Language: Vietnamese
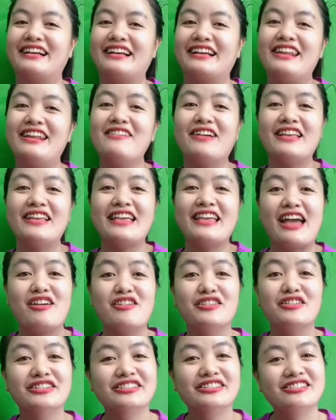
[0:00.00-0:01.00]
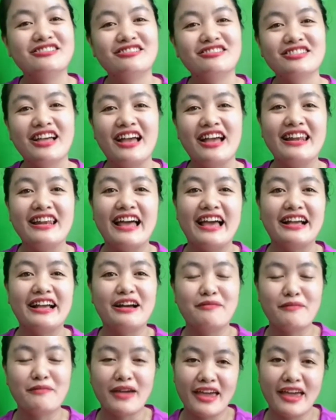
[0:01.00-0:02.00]
nếu cả nhà yêu thương có thể like
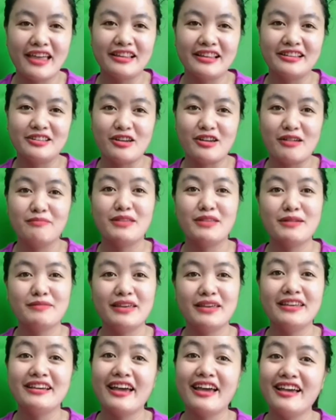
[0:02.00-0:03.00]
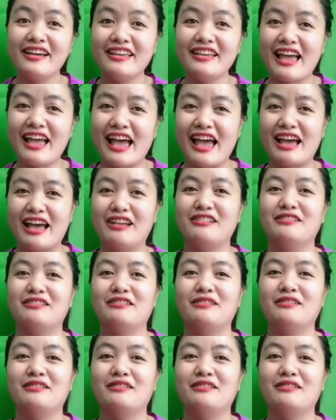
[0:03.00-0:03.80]
comment cho em thêm ý kiến nha